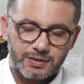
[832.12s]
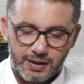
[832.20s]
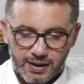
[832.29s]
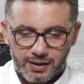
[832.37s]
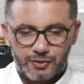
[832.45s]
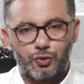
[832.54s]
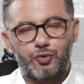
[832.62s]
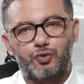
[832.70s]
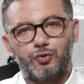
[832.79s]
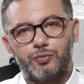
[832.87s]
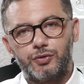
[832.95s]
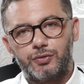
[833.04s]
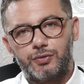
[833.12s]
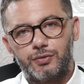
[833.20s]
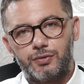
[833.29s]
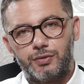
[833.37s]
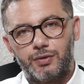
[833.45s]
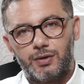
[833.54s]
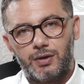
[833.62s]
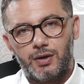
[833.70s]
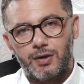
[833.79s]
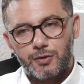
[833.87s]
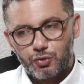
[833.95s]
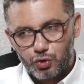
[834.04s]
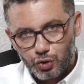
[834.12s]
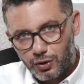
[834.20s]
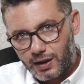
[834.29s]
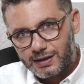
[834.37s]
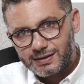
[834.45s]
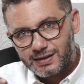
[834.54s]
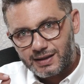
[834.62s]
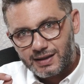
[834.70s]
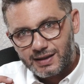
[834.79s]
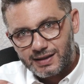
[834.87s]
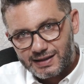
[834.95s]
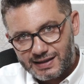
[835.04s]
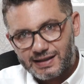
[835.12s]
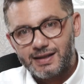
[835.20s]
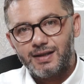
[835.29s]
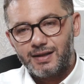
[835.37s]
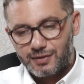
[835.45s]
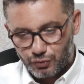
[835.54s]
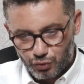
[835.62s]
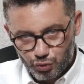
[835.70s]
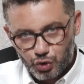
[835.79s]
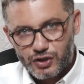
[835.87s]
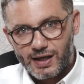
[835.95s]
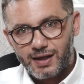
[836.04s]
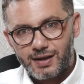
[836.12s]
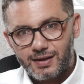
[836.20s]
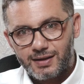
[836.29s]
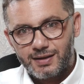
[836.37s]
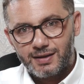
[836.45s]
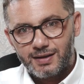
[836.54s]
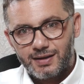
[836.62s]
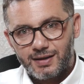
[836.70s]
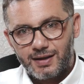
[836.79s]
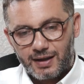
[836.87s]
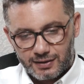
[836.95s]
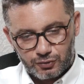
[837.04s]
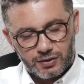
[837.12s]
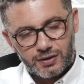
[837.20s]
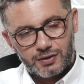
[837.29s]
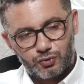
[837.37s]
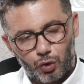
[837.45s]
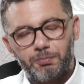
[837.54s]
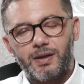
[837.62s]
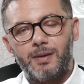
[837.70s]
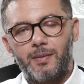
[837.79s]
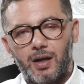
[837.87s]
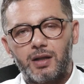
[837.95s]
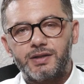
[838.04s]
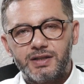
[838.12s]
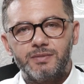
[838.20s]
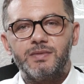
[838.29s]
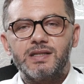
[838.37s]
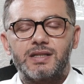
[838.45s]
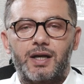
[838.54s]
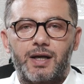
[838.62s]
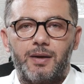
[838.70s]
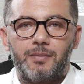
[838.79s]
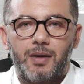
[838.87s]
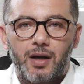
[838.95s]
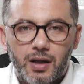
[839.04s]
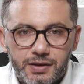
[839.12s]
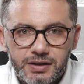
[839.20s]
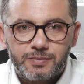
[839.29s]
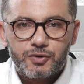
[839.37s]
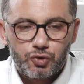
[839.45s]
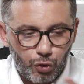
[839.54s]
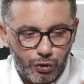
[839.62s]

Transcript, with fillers: değerli dostumun şu an ki güncel yani, e, toplam aldığımız rakam, aldığımız